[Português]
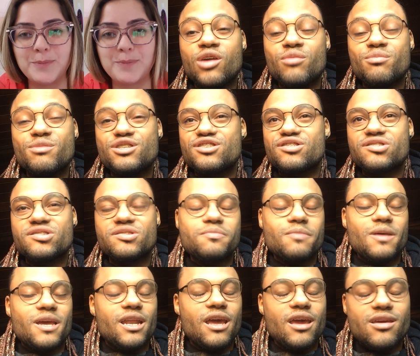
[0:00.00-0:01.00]
Eu me
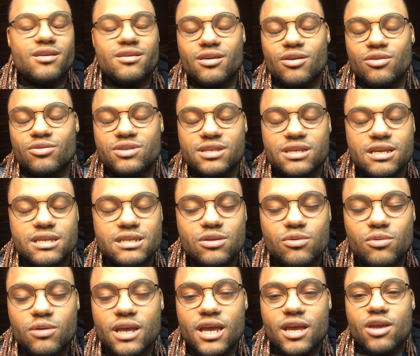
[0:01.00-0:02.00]
desesperei. Eu disse
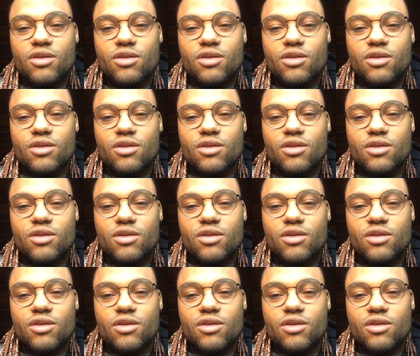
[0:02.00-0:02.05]
assim: o que,